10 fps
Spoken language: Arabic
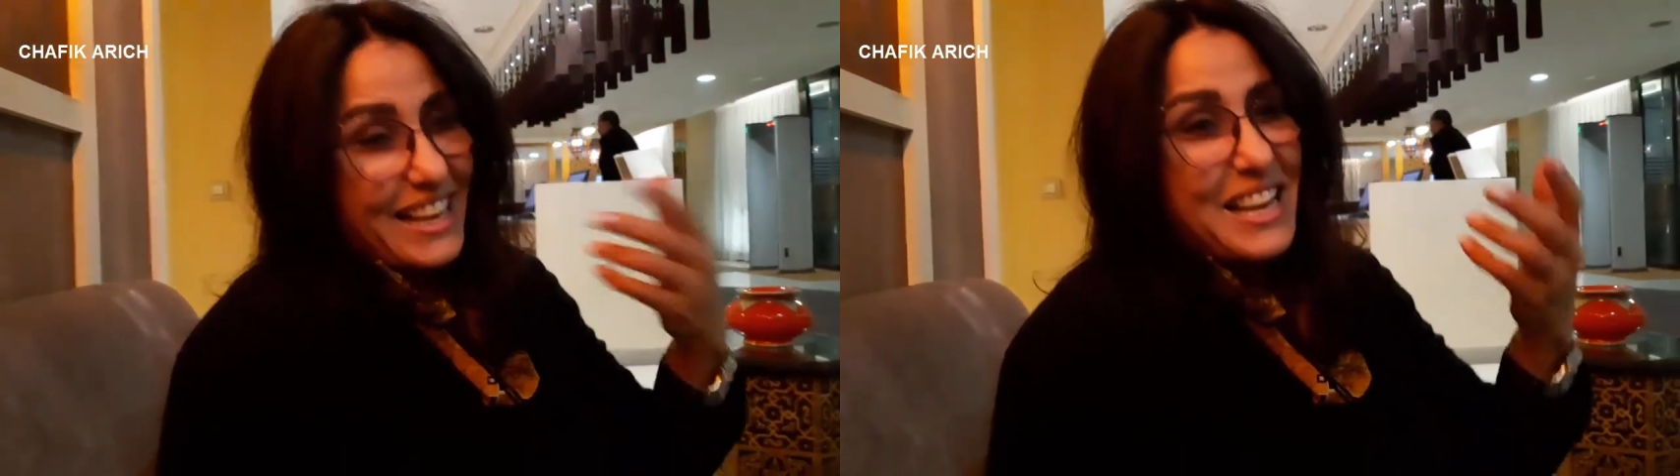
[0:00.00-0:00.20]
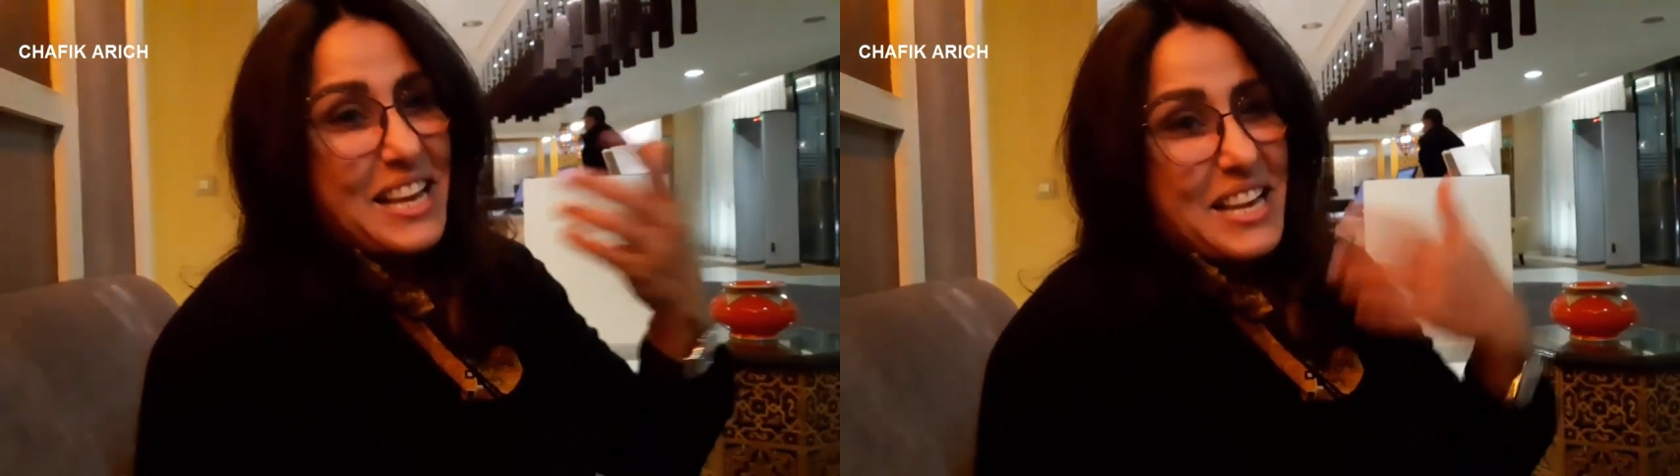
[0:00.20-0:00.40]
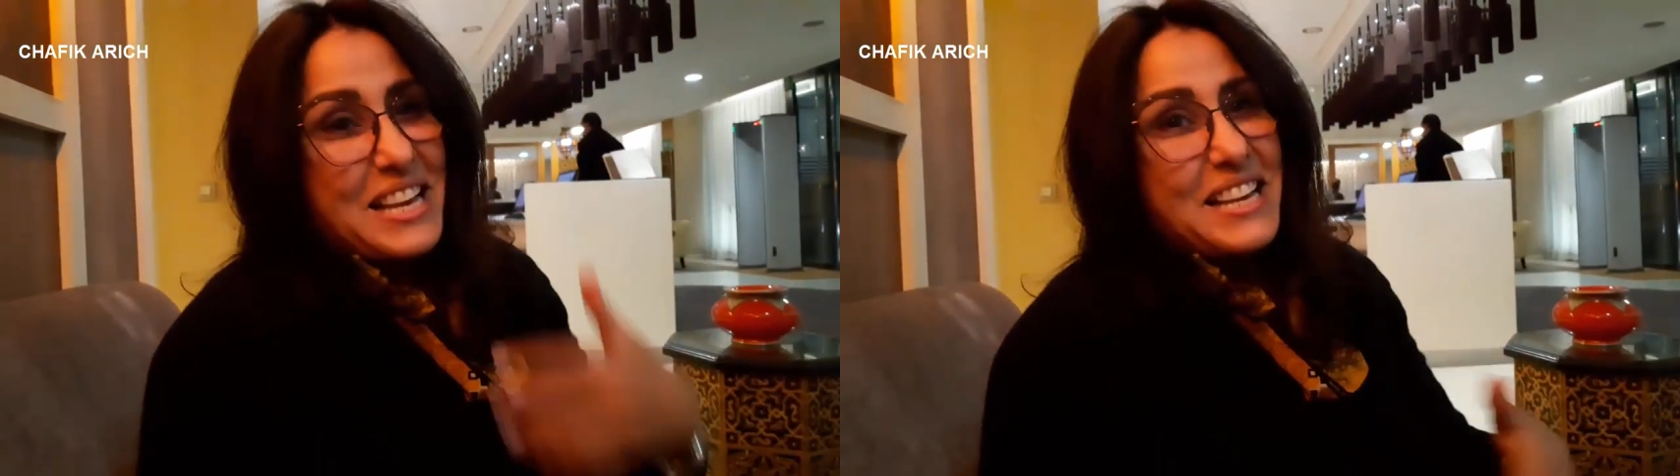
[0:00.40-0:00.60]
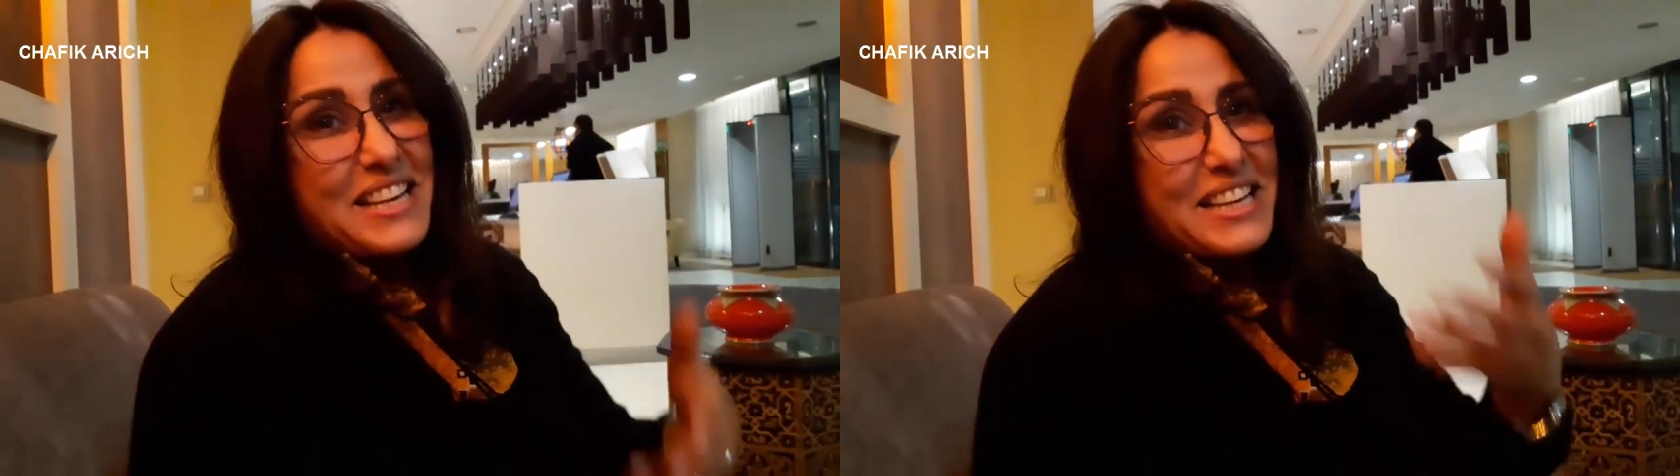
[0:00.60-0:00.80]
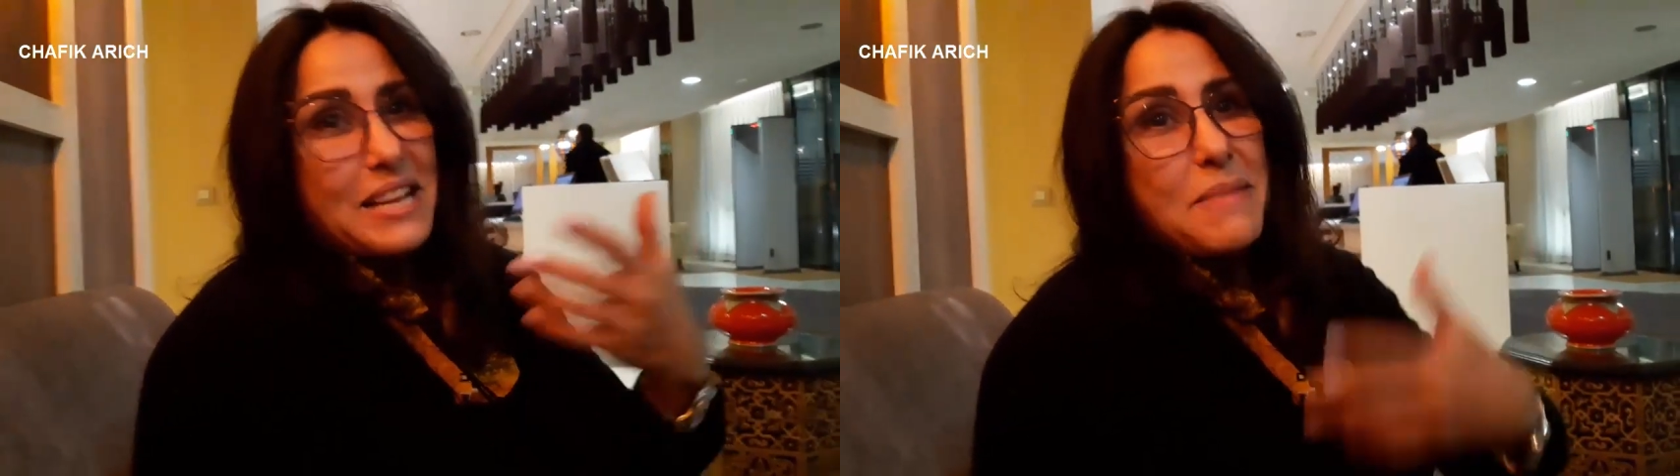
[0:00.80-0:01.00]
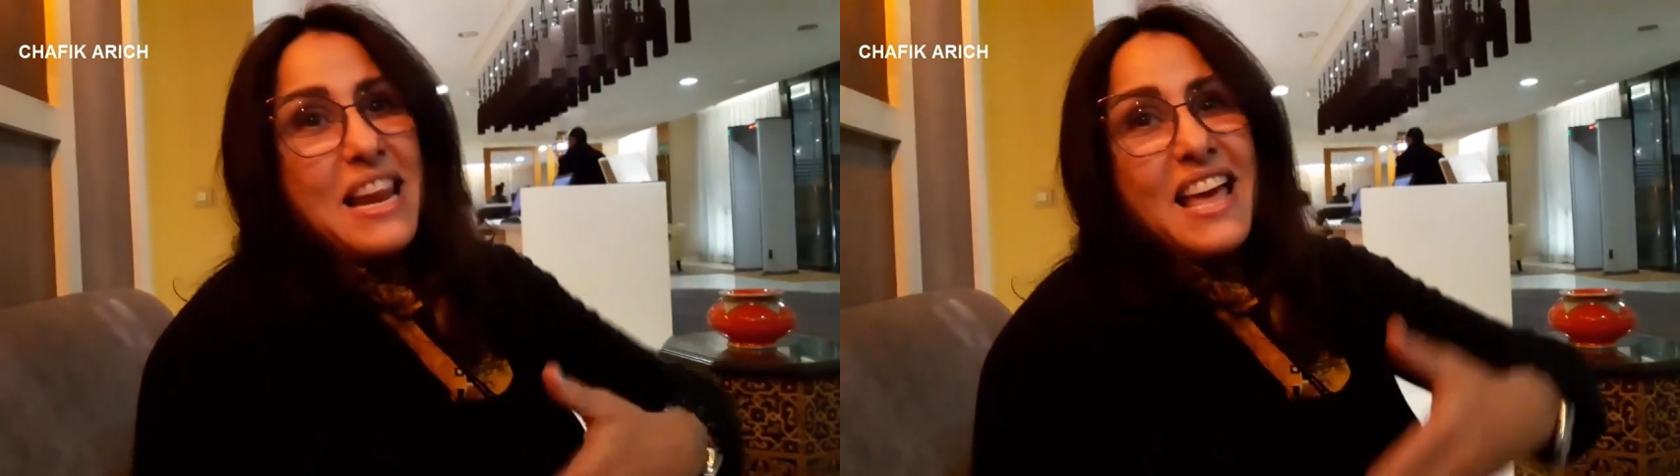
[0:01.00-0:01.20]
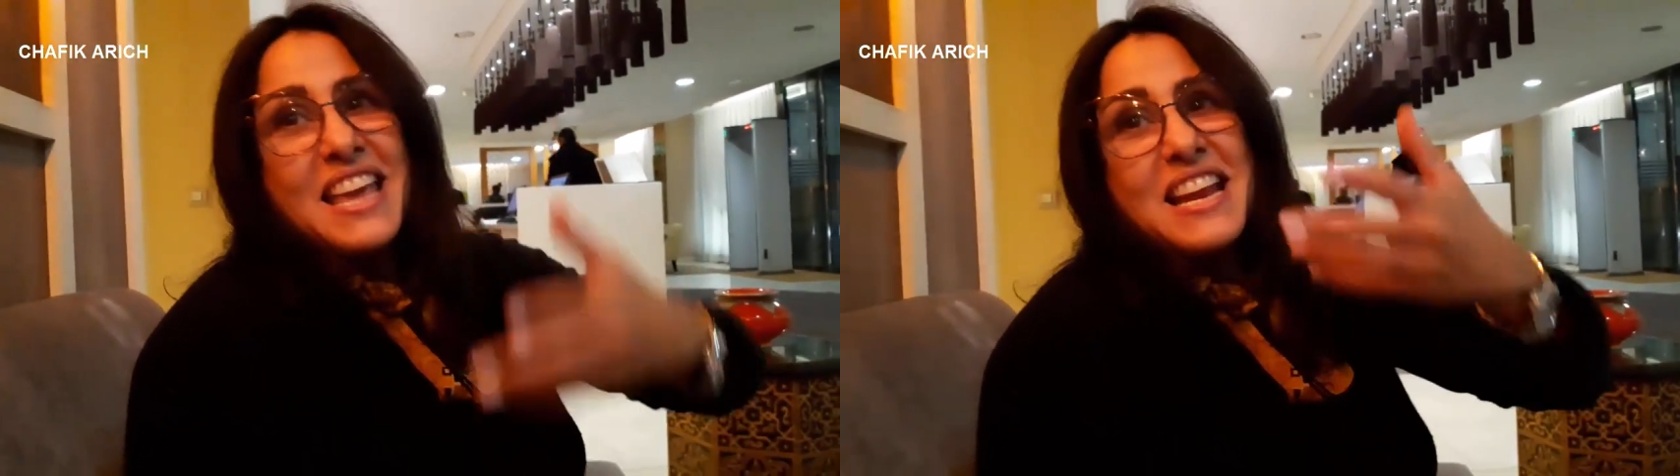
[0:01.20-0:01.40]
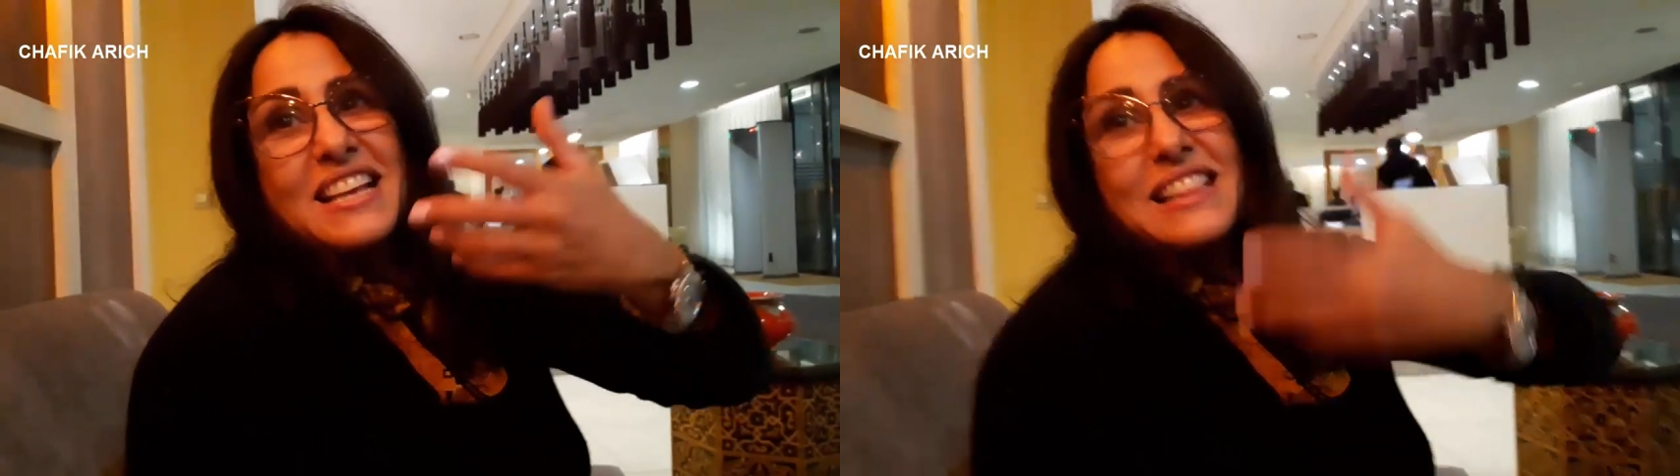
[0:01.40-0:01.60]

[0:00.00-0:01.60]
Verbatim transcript: يعني من العائلات